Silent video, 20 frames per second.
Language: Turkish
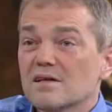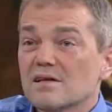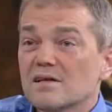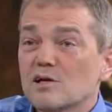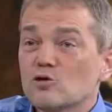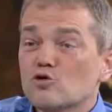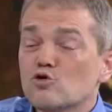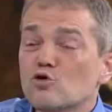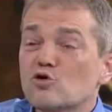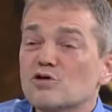
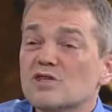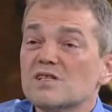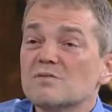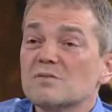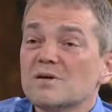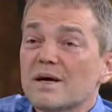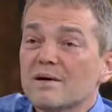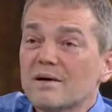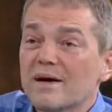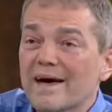Niye? Çünkü siz
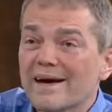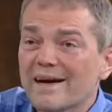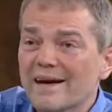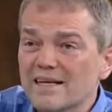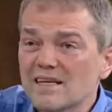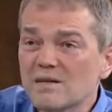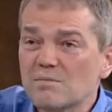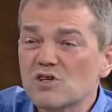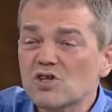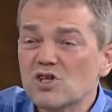
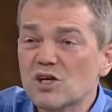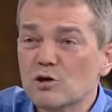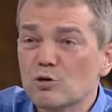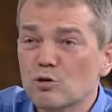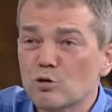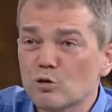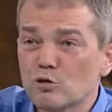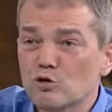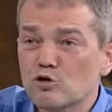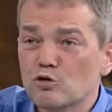herhangi bir şeyi
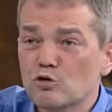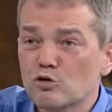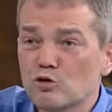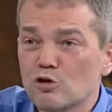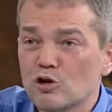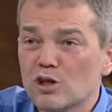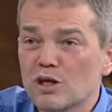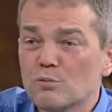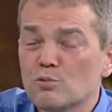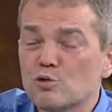
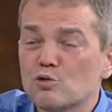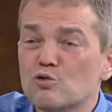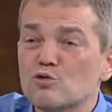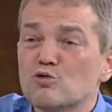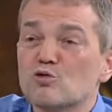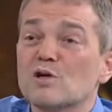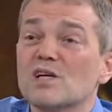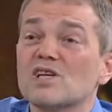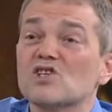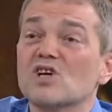oluştuğunda bütün
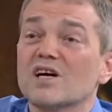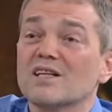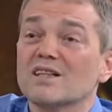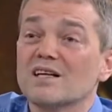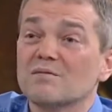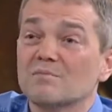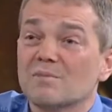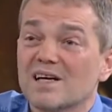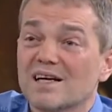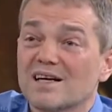süreci
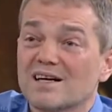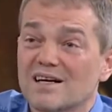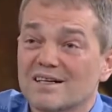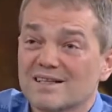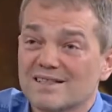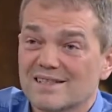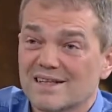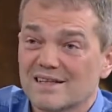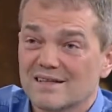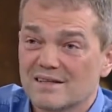anlatmaya
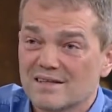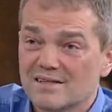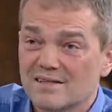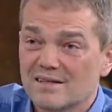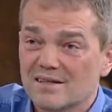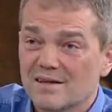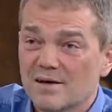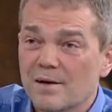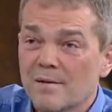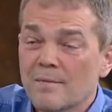kalksanız
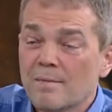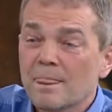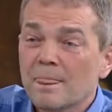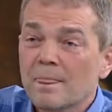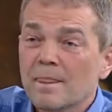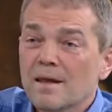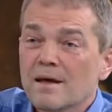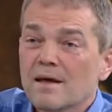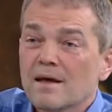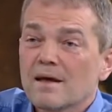
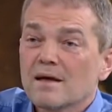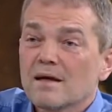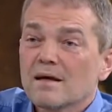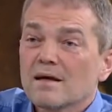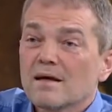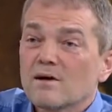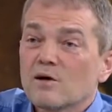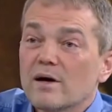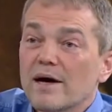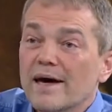
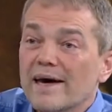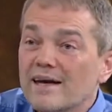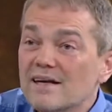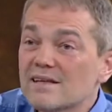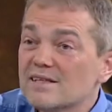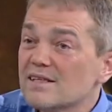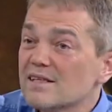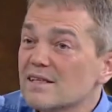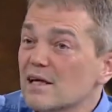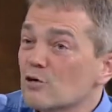en
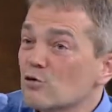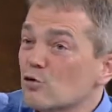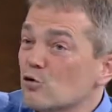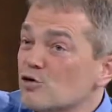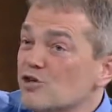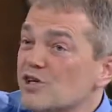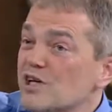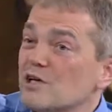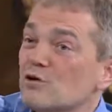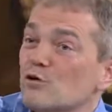azından
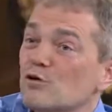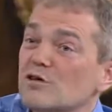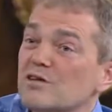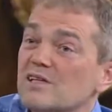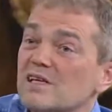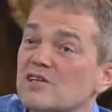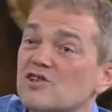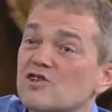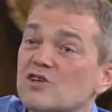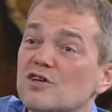o şeyin
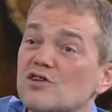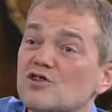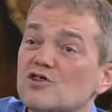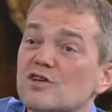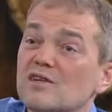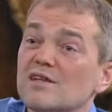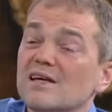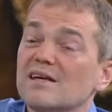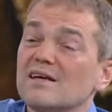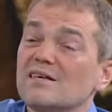ortaya
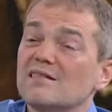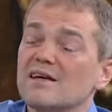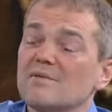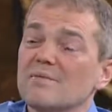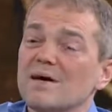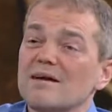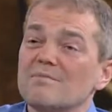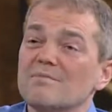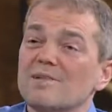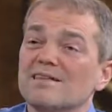çıkışındaki
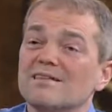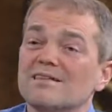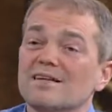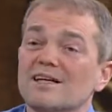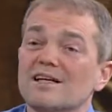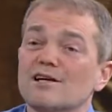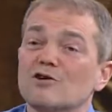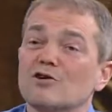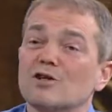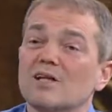temel
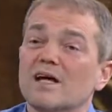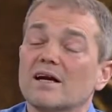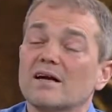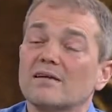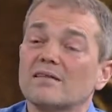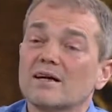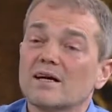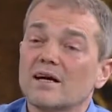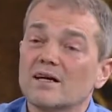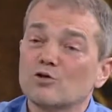maddeler
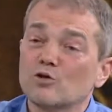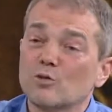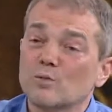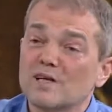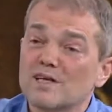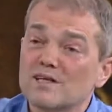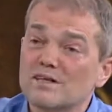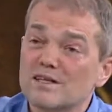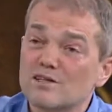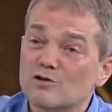olarak
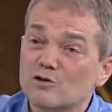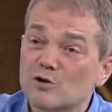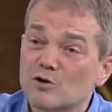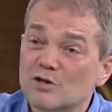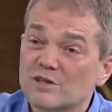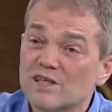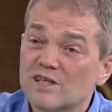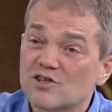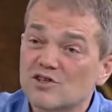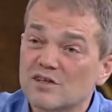atomların nasıl
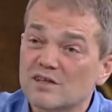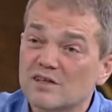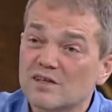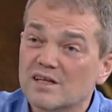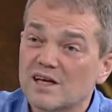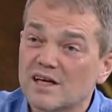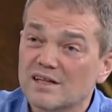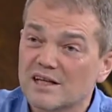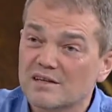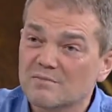ortaya
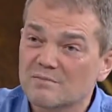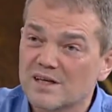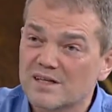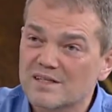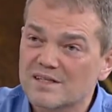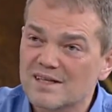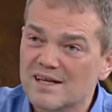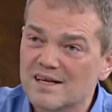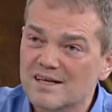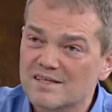çıktığını
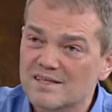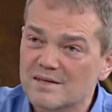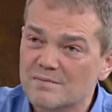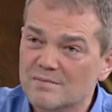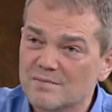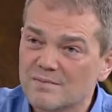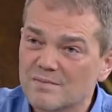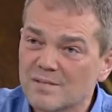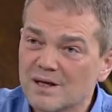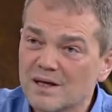anlatmanız lazım.
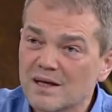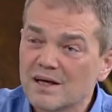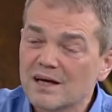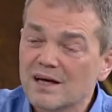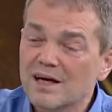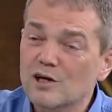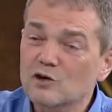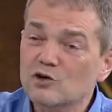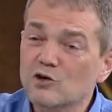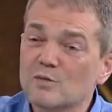
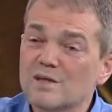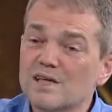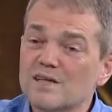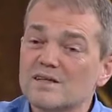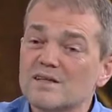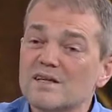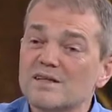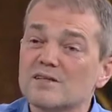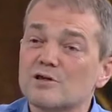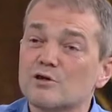
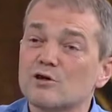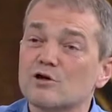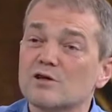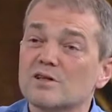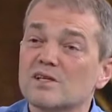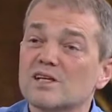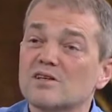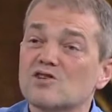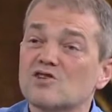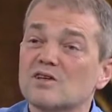Atomların nasıl
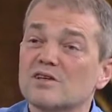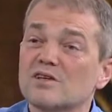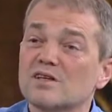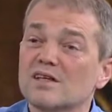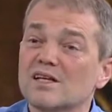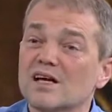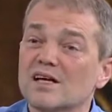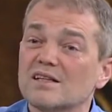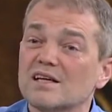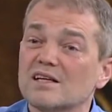ortaya
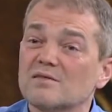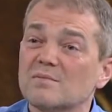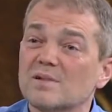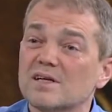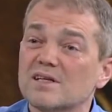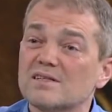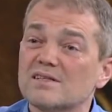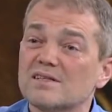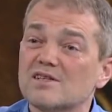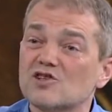çıktığını
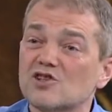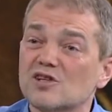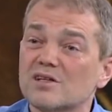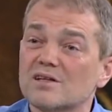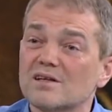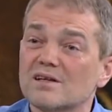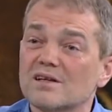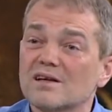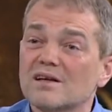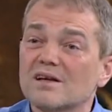anlatmanız
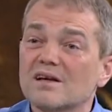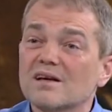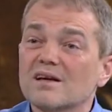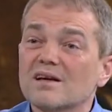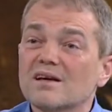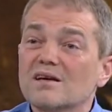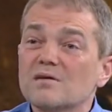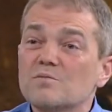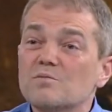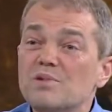için
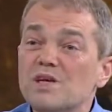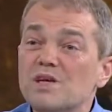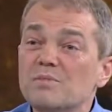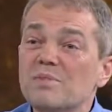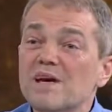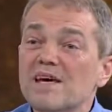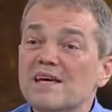Big